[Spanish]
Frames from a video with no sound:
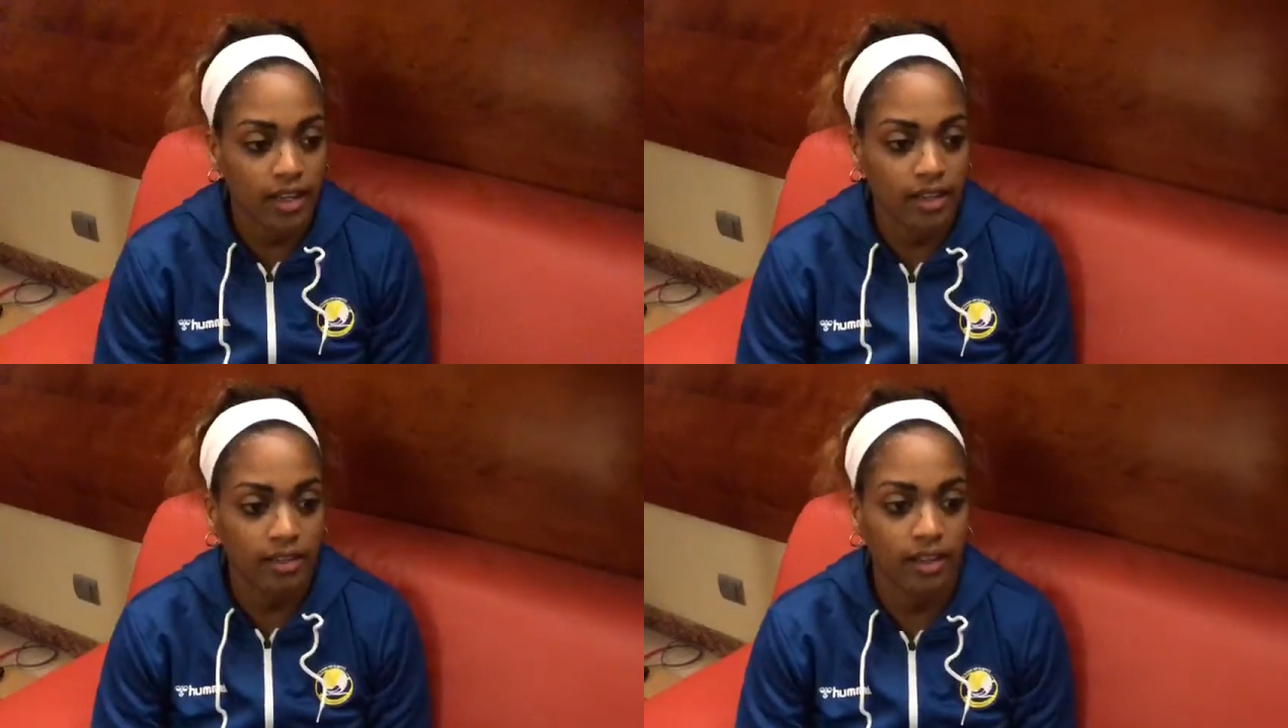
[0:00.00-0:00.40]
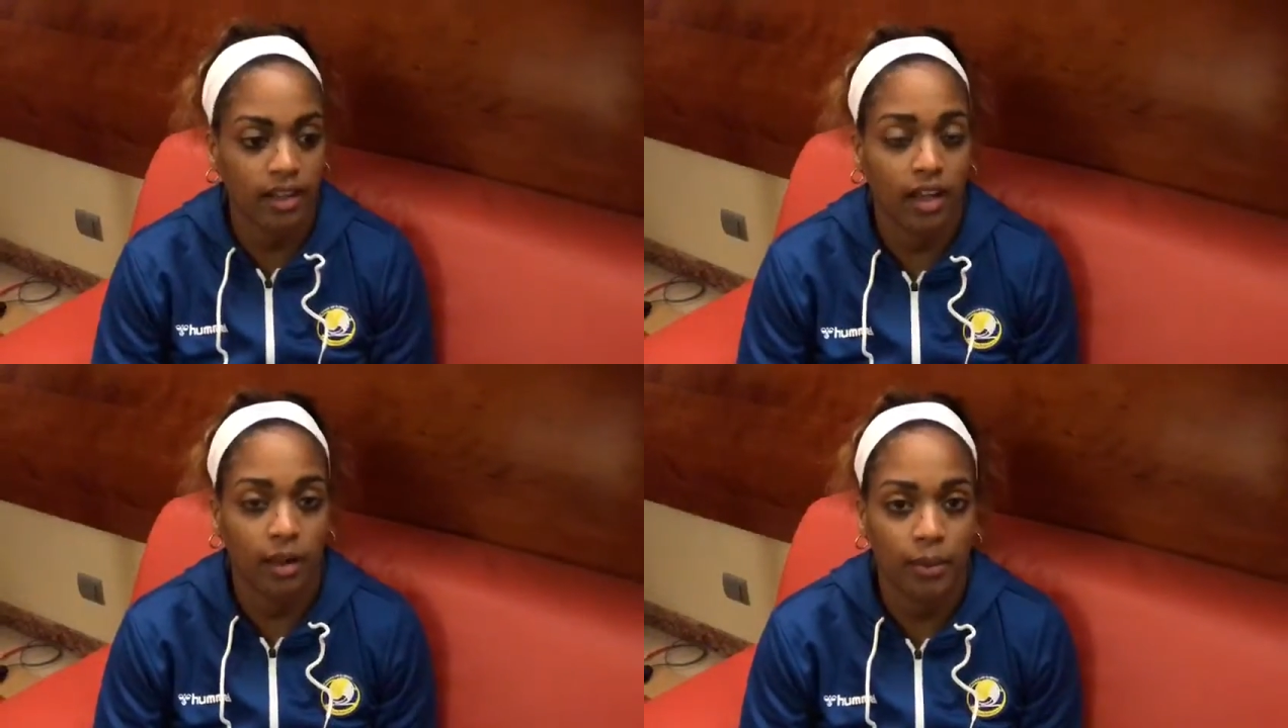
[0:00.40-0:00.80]

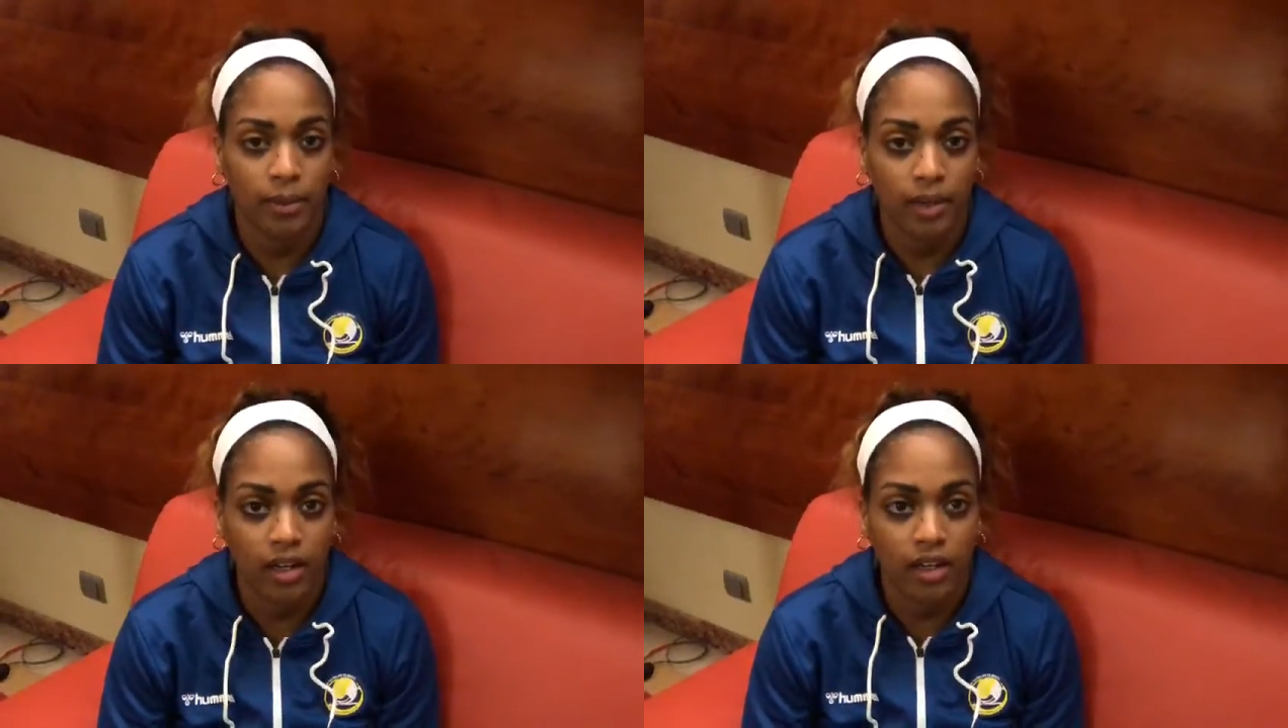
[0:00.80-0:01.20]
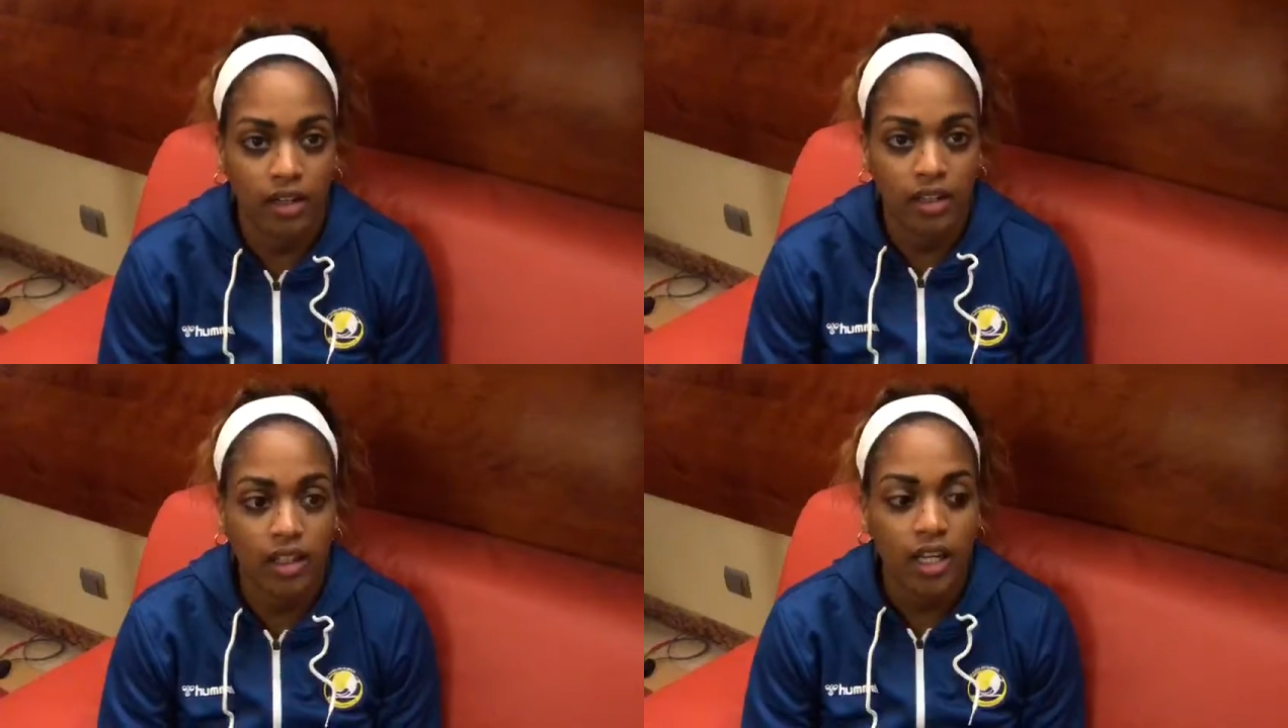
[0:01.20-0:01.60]
Este es el primer
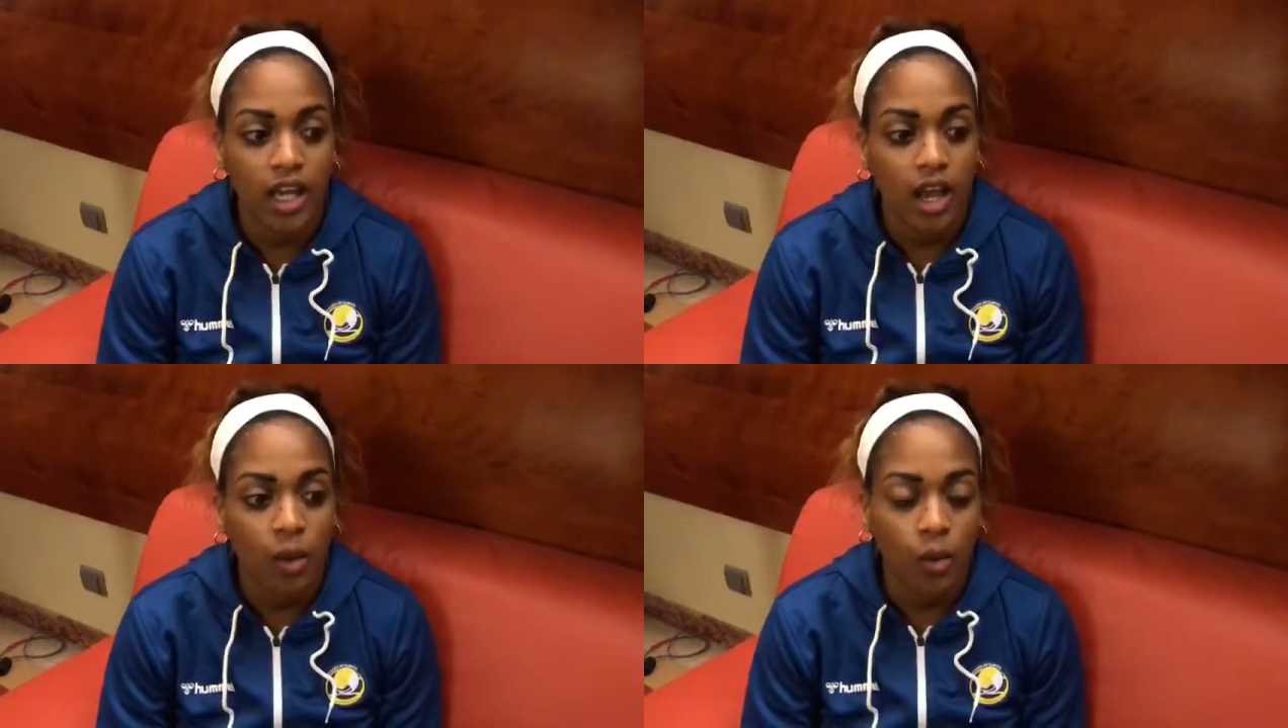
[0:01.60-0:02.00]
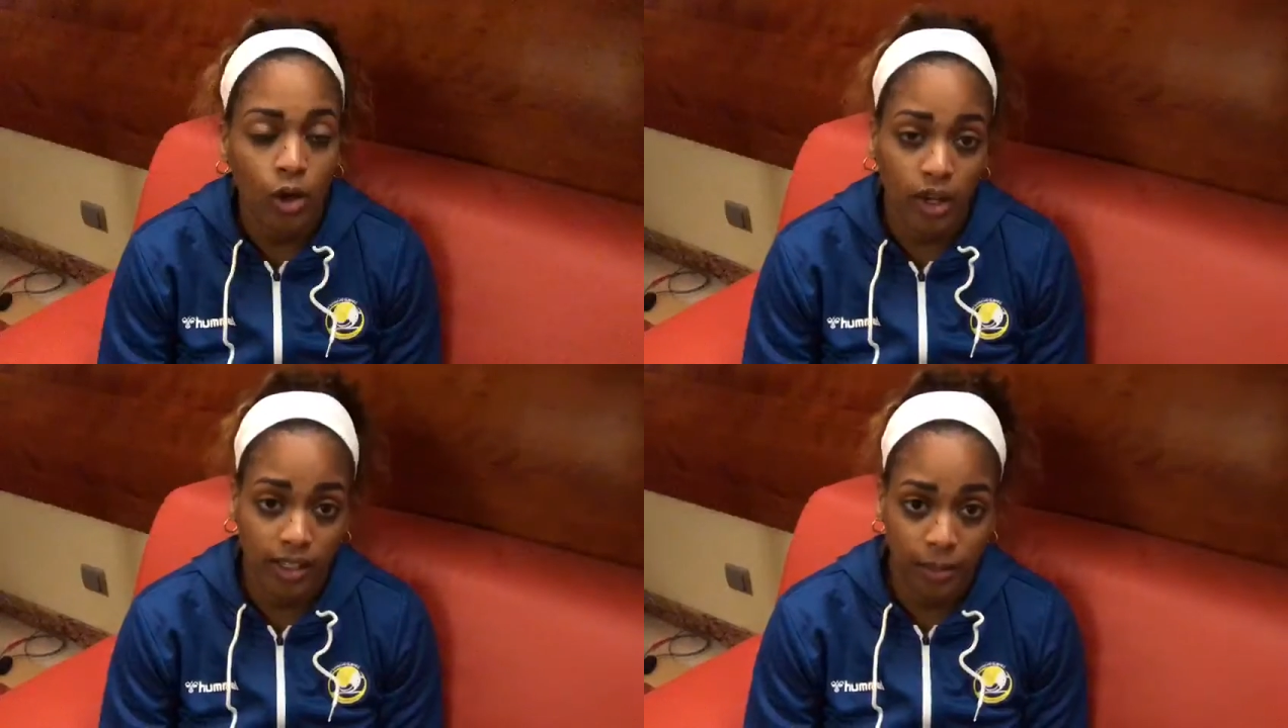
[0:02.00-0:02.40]

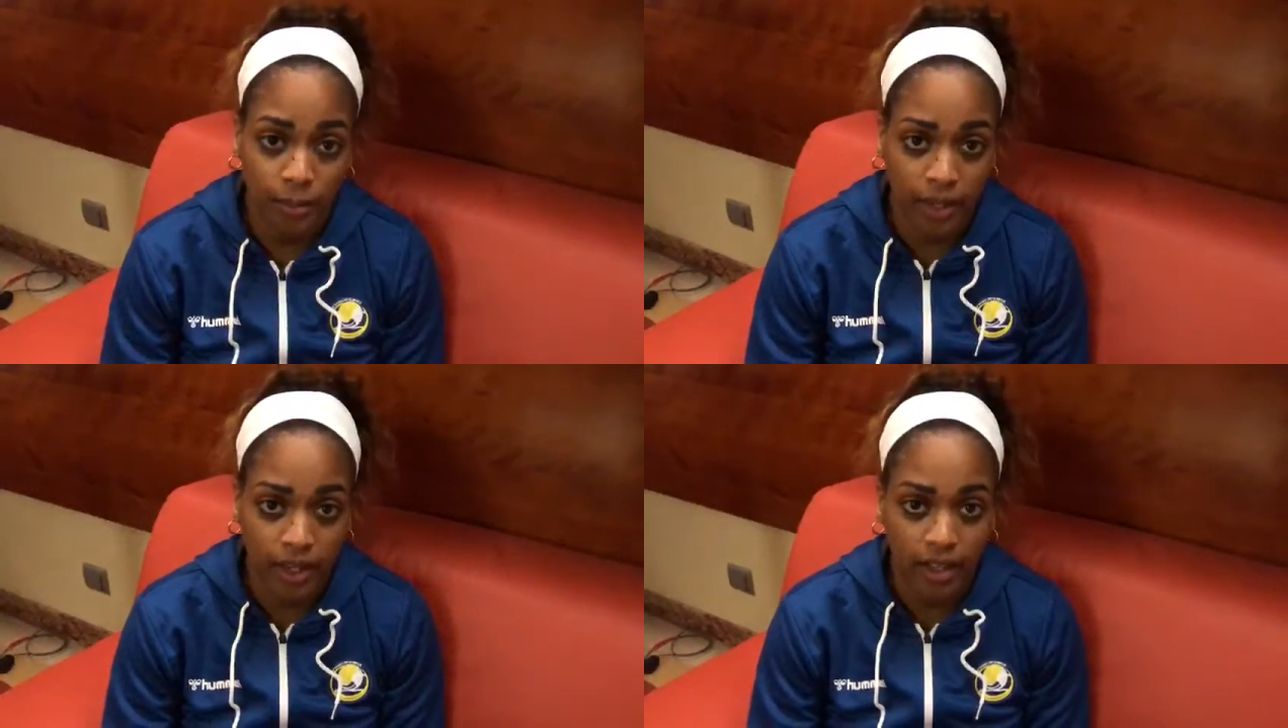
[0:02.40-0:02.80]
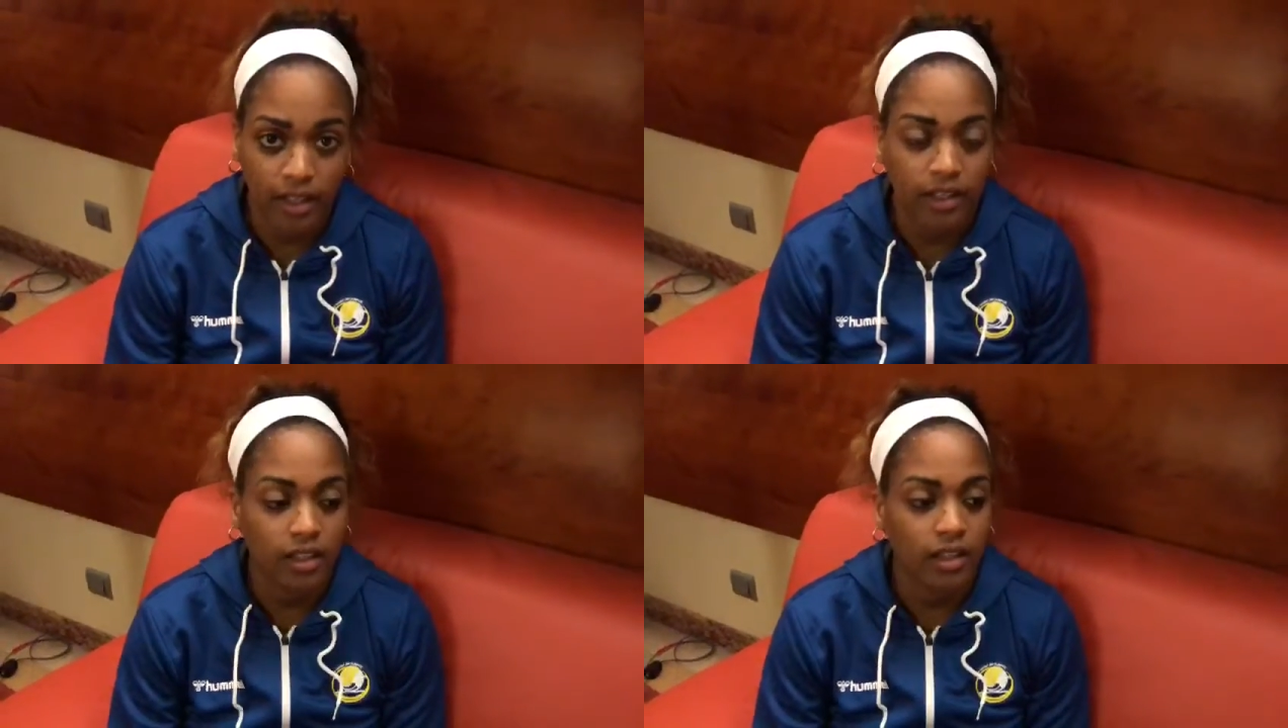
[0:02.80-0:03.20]
juego de la temporada.